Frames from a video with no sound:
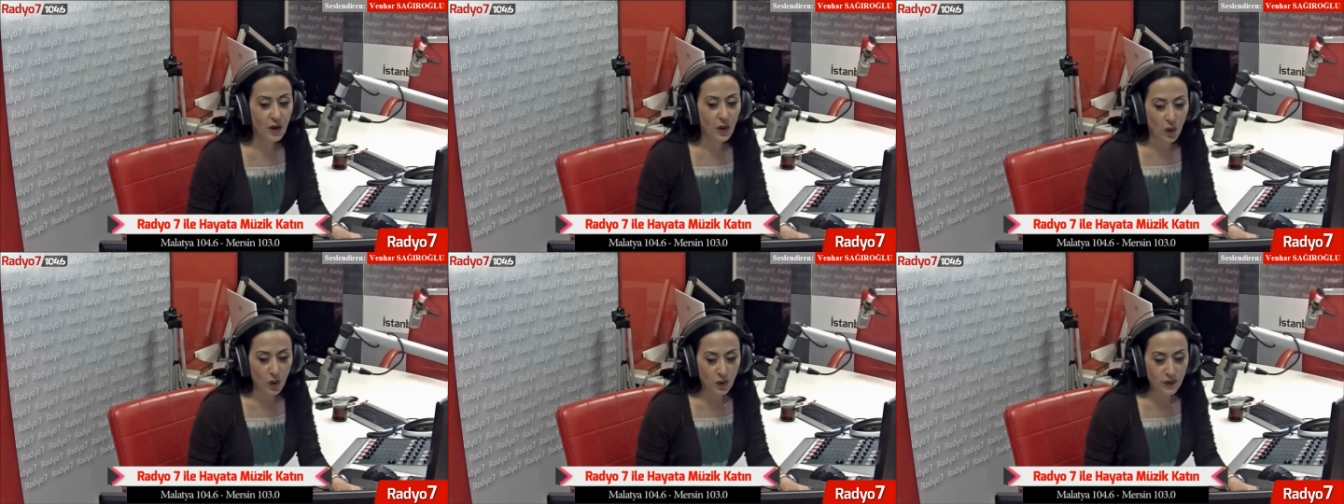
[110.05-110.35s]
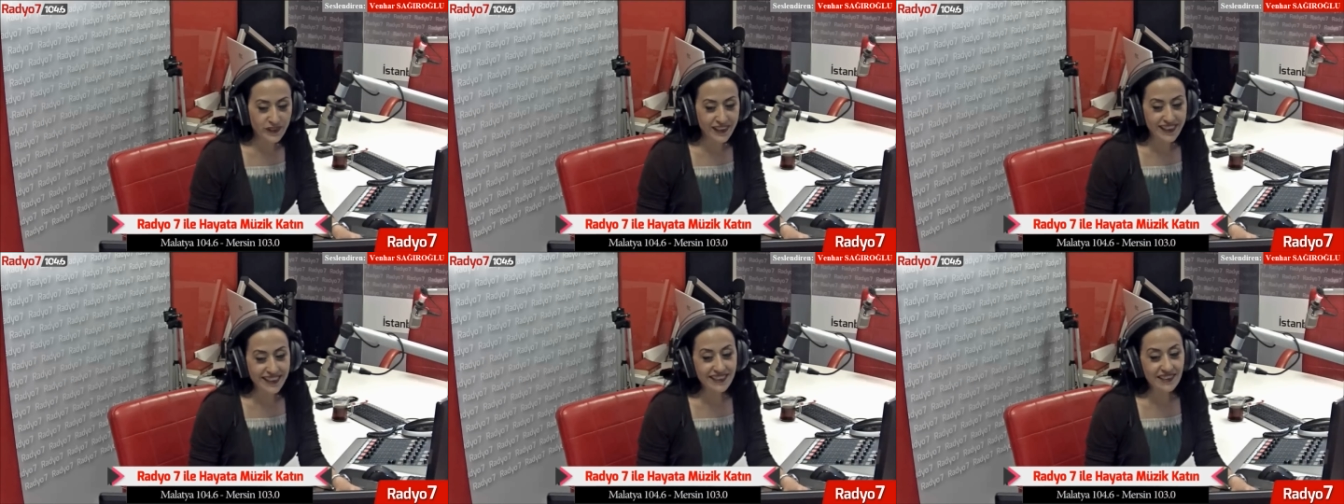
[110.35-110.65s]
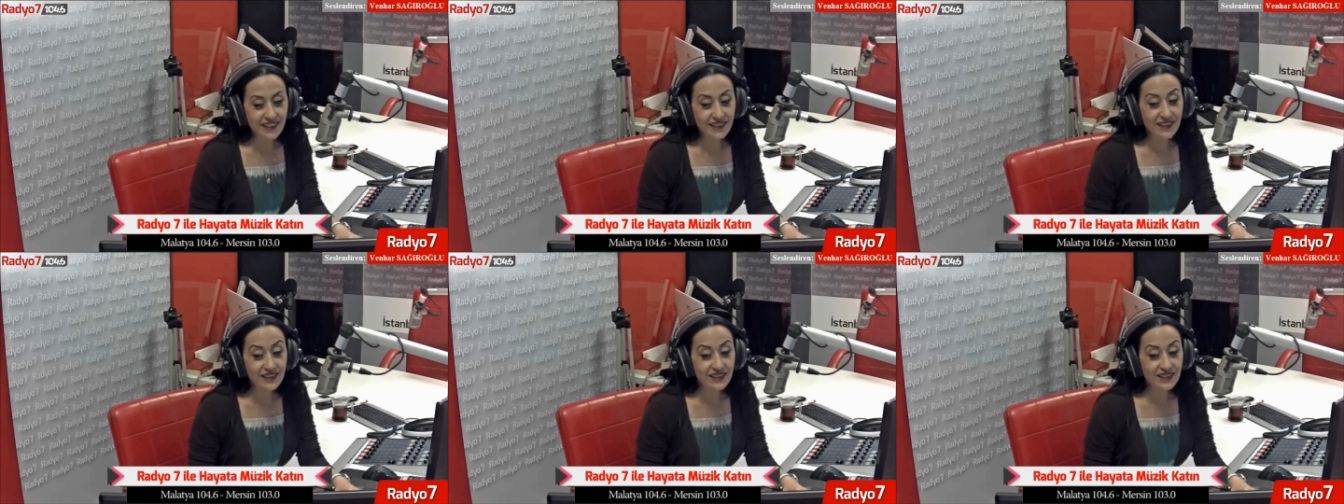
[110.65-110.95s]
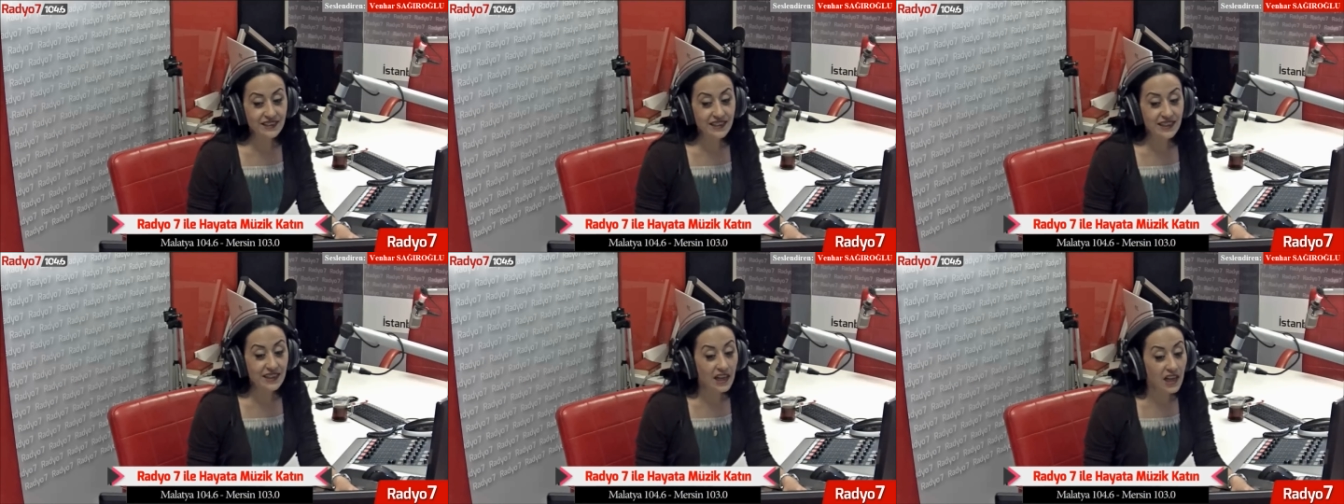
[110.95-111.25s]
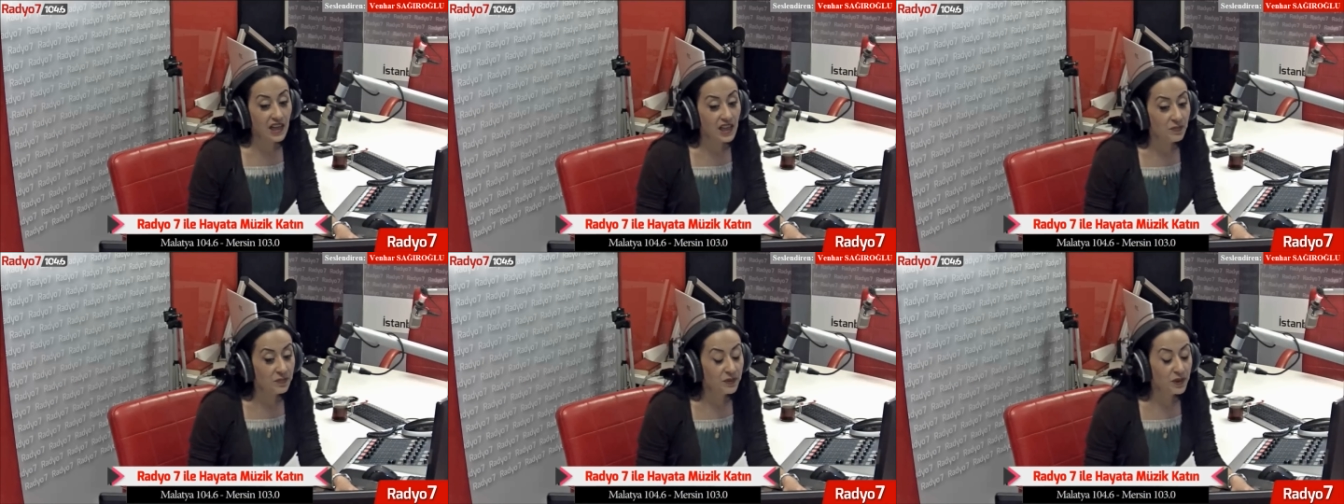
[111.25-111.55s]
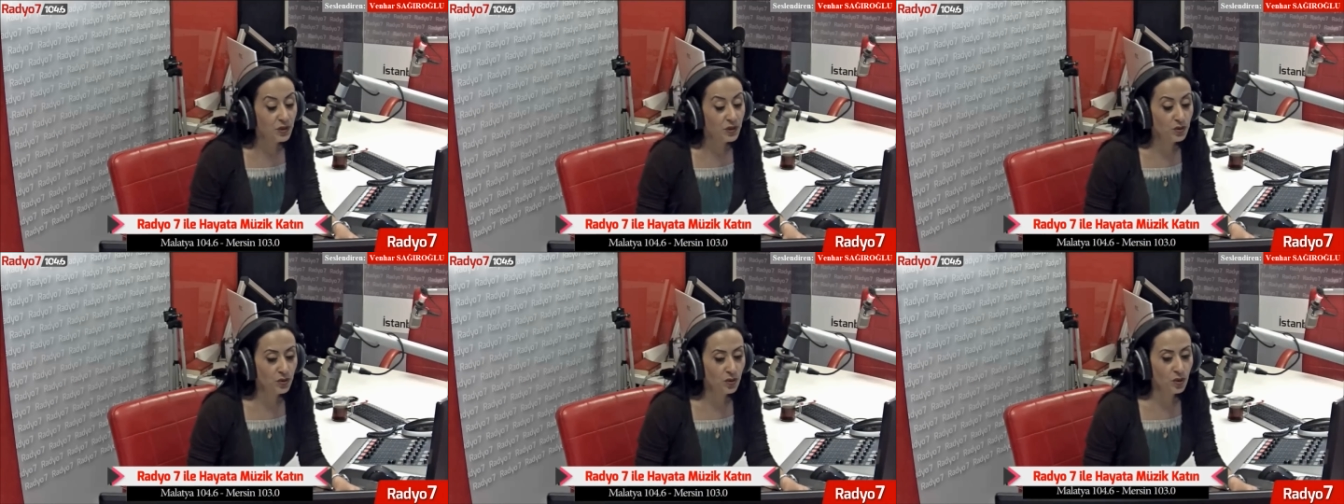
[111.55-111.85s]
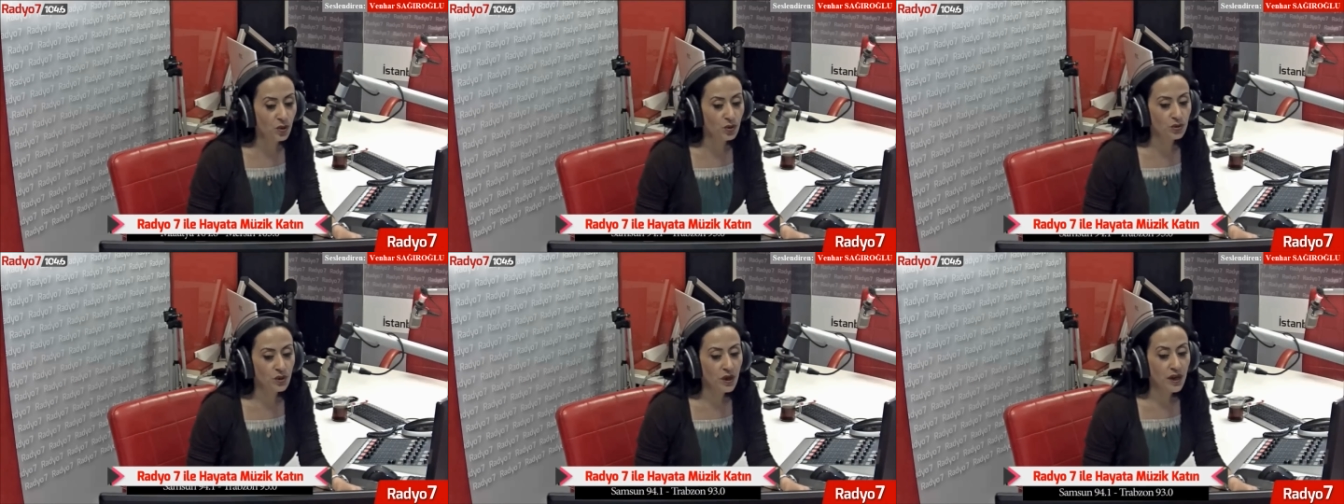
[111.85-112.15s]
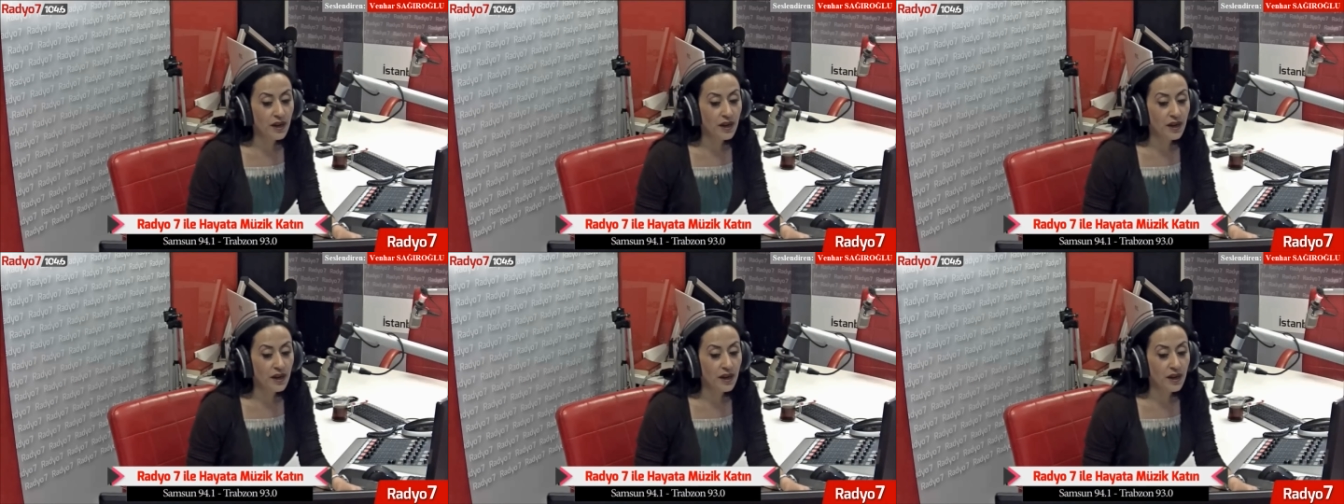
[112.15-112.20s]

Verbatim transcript: Otların arasında kayıp gidiyor.